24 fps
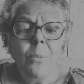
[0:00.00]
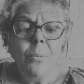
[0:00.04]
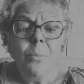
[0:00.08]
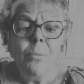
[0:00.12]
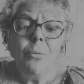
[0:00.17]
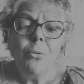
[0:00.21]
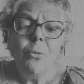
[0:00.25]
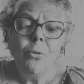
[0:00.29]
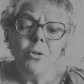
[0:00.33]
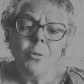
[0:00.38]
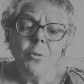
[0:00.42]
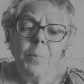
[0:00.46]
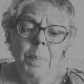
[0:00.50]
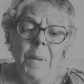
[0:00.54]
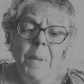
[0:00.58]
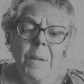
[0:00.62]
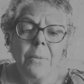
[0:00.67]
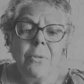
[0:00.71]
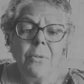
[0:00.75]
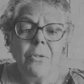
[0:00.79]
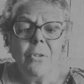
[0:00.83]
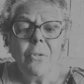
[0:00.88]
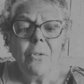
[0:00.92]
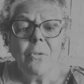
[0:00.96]
um
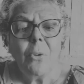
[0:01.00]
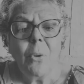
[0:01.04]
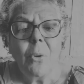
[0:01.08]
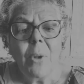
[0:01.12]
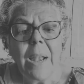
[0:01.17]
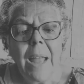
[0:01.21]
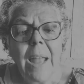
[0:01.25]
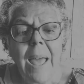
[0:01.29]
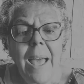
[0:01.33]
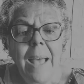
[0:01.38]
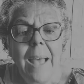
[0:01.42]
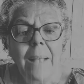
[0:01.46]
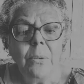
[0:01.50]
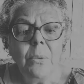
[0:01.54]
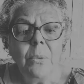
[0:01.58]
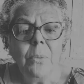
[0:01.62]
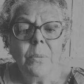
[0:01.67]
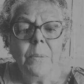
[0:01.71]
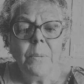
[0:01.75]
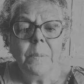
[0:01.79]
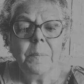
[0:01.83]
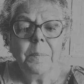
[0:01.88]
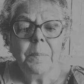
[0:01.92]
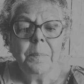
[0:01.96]
suspiro
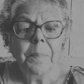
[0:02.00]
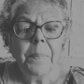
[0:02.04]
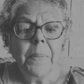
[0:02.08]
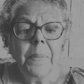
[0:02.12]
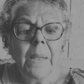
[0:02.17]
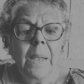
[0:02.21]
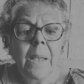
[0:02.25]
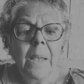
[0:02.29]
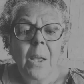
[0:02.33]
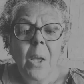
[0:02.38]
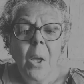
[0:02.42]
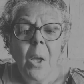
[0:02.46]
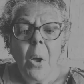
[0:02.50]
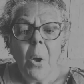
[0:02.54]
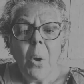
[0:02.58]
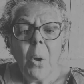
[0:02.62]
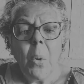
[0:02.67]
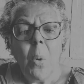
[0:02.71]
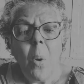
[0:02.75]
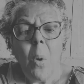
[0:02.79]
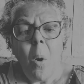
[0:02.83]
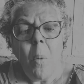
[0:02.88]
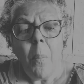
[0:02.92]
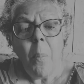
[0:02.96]
desolado
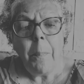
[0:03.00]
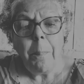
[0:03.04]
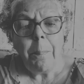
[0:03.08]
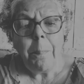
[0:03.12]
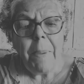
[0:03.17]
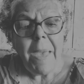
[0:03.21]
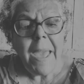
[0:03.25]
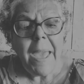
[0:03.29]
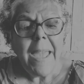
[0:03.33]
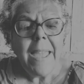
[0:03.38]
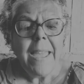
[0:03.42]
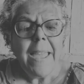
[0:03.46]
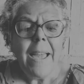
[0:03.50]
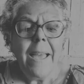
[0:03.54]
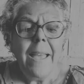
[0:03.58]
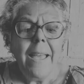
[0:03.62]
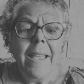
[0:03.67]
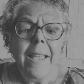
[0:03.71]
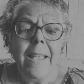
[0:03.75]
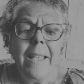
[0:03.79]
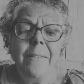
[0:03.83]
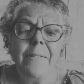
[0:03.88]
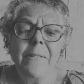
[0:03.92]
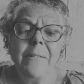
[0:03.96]
golpeia
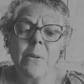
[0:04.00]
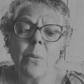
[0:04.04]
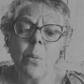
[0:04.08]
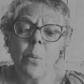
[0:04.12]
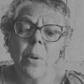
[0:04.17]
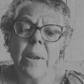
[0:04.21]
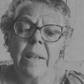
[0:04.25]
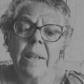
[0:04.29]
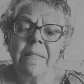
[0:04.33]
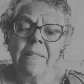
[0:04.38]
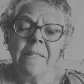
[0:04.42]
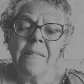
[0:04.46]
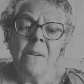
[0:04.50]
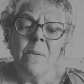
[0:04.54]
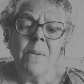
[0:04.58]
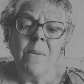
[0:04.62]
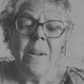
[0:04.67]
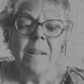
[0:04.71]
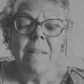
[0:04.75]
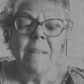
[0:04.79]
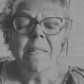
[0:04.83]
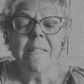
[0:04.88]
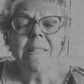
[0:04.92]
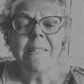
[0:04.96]
esse coração
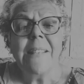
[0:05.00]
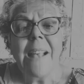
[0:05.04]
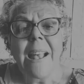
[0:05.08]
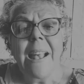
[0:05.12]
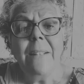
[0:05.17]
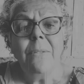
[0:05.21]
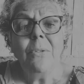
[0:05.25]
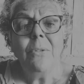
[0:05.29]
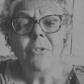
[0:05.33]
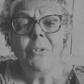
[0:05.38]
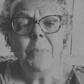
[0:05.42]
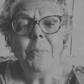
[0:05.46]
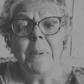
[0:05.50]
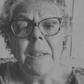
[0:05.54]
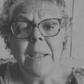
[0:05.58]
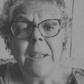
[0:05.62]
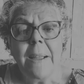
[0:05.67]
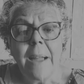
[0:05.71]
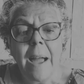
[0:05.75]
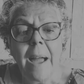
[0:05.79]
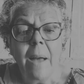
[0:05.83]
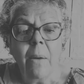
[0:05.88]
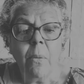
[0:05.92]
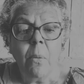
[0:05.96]
cansado de
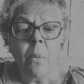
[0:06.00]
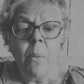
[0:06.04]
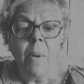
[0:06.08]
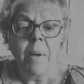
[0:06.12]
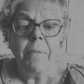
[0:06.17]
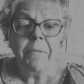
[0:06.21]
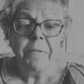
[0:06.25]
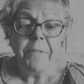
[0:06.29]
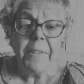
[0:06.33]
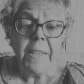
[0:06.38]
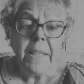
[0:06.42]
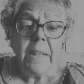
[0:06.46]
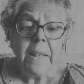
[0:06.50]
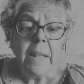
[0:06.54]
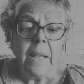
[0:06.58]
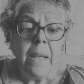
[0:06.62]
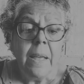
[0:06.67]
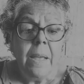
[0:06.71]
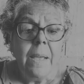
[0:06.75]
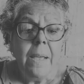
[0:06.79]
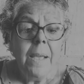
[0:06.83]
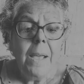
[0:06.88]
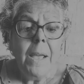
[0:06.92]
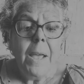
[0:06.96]
brincar com a
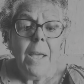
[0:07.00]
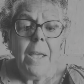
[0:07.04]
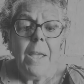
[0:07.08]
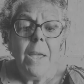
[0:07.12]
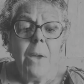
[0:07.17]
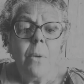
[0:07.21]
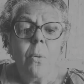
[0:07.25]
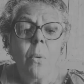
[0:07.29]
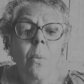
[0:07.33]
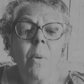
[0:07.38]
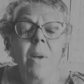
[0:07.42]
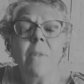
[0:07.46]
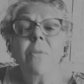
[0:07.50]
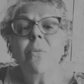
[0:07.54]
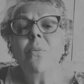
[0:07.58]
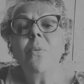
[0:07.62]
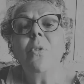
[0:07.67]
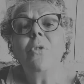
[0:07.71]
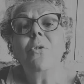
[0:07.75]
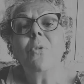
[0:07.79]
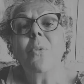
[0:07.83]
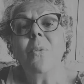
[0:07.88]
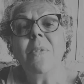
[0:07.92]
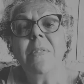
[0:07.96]
vida e com as
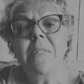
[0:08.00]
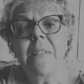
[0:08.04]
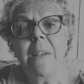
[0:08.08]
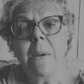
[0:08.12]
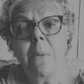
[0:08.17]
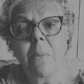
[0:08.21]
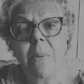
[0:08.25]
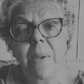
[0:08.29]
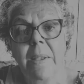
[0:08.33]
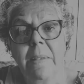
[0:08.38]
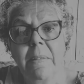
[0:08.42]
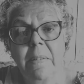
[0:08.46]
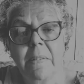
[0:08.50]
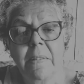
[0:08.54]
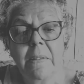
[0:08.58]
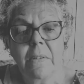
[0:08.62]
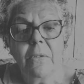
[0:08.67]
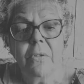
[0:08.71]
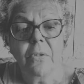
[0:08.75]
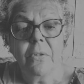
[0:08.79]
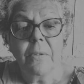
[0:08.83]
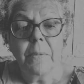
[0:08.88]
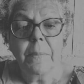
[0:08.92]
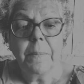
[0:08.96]
suas
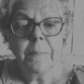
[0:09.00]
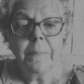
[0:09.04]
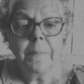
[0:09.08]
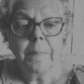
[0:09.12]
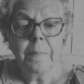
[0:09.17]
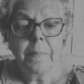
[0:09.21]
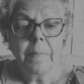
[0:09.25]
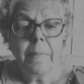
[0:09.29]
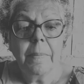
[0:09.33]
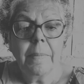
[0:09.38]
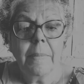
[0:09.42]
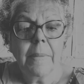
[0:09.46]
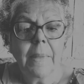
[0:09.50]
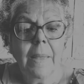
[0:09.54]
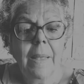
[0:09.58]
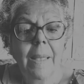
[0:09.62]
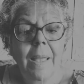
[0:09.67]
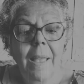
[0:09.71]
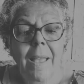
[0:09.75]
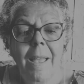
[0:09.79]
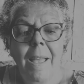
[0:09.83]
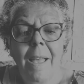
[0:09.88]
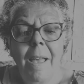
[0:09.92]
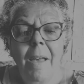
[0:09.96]
consequências.
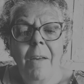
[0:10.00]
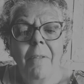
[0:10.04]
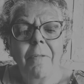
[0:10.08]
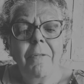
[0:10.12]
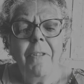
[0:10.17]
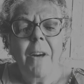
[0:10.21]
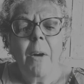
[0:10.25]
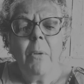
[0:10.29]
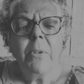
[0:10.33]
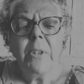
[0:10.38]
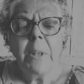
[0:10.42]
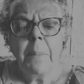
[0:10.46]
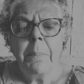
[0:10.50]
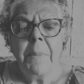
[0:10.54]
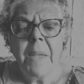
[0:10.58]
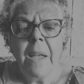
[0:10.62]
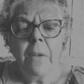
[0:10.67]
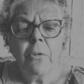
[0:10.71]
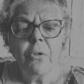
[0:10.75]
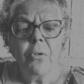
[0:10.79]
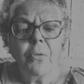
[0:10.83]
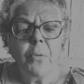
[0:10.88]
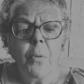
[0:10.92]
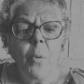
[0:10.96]
Falta
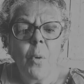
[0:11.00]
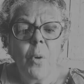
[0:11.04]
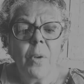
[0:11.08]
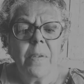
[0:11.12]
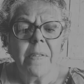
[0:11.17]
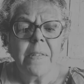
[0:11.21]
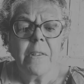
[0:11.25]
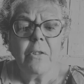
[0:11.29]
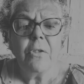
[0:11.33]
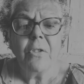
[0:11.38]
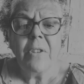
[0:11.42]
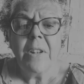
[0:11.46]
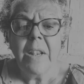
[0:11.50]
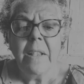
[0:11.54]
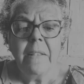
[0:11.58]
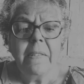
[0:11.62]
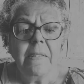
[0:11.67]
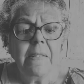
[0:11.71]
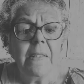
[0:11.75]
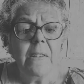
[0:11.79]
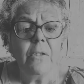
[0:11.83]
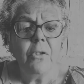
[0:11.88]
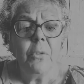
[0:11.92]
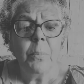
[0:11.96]
minhas forças
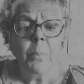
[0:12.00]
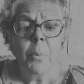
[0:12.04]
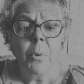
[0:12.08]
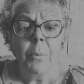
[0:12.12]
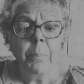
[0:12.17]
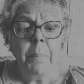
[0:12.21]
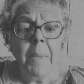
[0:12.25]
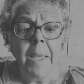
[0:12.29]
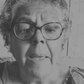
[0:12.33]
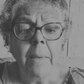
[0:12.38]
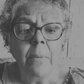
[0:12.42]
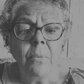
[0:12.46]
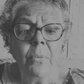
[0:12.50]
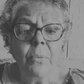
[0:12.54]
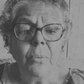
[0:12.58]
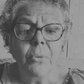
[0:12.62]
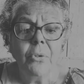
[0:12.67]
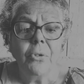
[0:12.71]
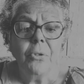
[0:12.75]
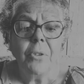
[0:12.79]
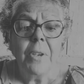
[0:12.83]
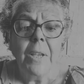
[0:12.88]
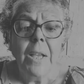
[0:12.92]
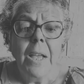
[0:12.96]
nesses
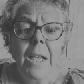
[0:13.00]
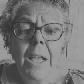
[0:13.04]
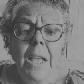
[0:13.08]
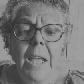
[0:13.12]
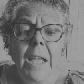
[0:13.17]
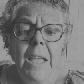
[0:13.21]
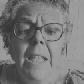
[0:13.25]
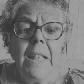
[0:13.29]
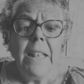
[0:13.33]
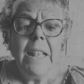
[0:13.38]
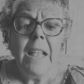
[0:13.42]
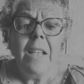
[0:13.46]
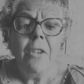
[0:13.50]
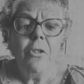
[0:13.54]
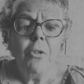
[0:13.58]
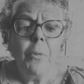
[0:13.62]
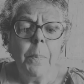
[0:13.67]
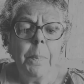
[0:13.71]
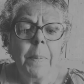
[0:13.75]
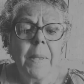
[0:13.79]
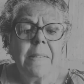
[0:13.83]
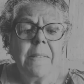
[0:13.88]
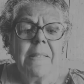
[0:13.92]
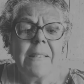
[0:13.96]
momentos e
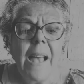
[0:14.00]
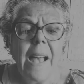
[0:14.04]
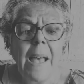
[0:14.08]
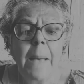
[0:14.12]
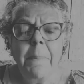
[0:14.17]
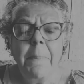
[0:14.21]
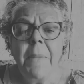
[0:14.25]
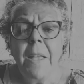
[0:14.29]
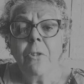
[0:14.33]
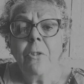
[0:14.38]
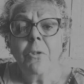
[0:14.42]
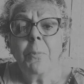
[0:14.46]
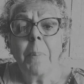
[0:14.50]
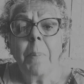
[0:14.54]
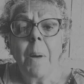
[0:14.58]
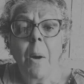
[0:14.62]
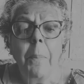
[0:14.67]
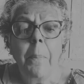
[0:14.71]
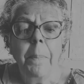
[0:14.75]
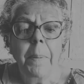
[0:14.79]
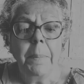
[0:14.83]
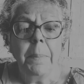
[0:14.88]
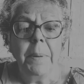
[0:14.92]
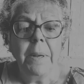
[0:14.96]
deixo pesar minhas
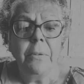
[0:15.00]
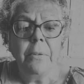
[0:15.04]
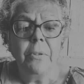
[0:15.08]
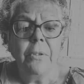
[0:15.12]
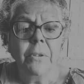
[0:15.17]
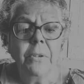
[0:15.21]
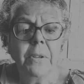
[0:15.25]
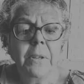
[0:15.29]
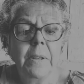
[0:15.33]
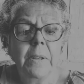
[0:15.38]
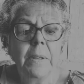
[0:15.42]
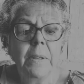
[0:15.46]
pálpebras.